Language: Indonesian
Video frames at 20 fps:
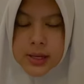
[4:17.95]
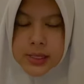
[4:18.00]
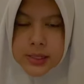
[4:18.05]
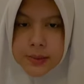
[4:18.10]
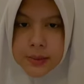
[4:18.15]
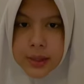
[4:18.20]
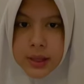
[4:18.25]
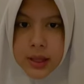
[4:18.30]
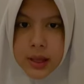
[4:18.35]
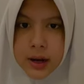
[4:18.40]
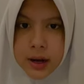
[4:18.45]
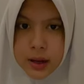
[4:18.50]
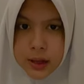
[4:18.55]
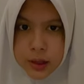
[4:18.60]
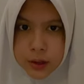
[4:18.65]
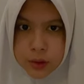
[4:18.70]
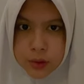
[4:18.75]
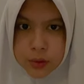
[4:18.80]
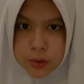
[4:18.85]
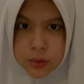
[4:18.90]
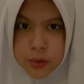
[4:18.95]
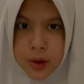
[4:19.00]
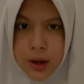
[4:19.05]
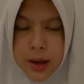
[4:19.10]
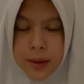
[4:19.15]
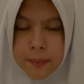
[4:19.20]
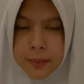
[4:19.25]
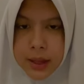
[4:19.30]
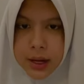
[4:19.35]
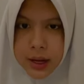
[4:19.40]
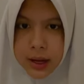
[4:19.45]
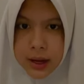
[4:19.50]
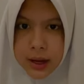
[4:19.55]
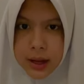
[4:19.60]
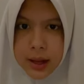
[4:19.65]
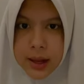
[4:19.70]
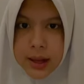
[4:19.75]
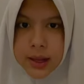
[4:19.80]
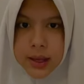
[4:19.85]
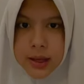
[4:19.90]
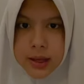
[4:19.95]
Sementara itu, Amerika,